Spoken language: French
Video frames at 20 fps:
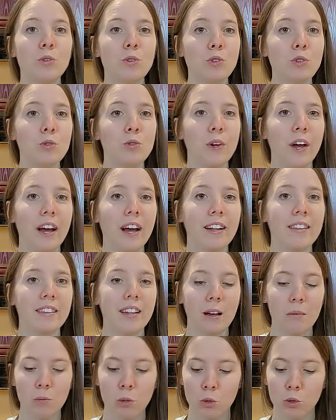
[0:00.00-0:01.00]
une cuillère à
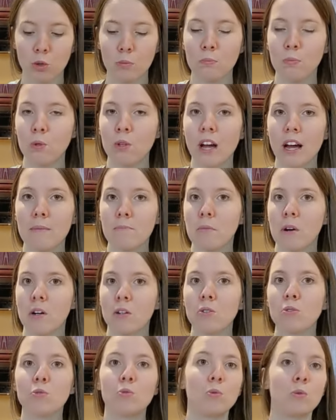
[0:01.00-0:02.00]
table de poudre à
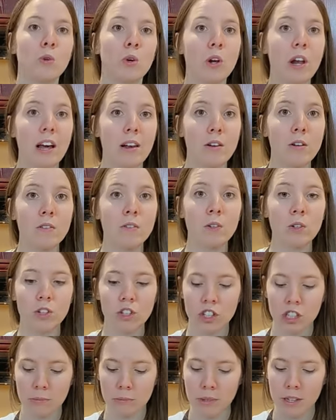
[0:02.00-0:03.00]
pâte ou de la levure
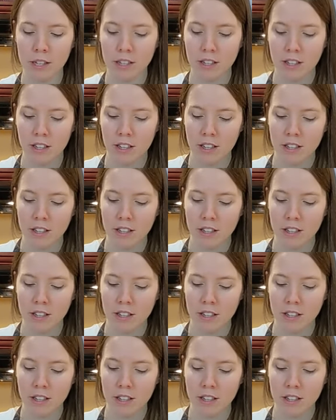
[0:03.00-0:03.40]
chimique.